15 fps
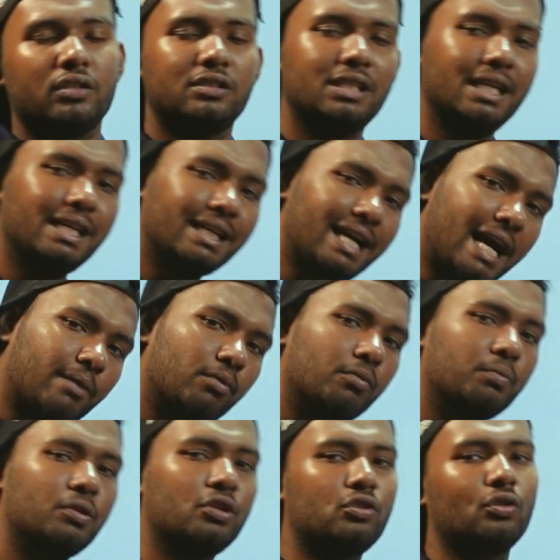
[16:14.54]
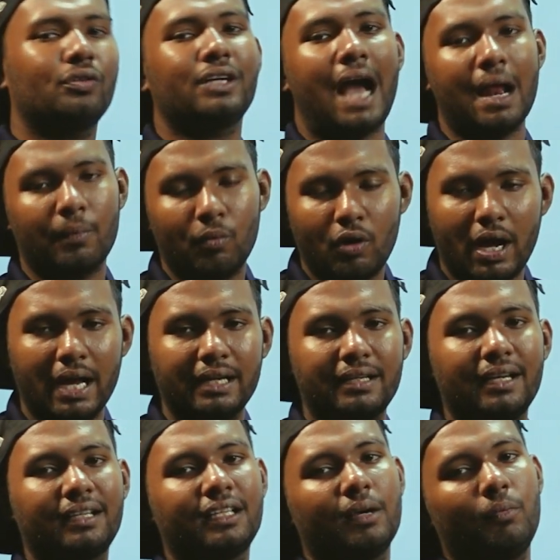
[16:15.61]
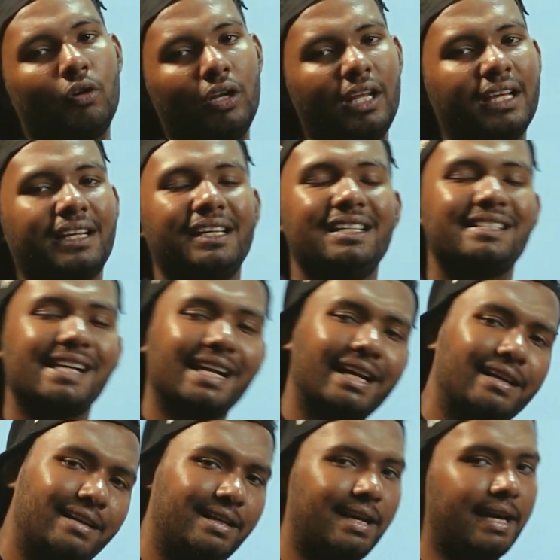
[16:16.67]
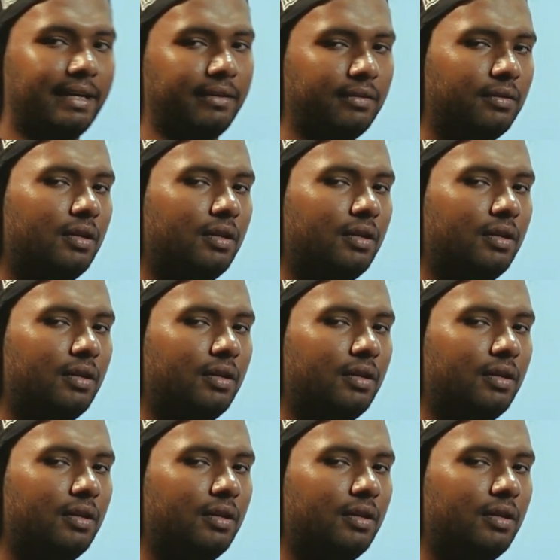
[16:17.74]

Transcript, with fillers: তিন কার্বন বিশিষ্ট কার্বোহাইড্রেটকে বলে গ্লিসারালডিহাইড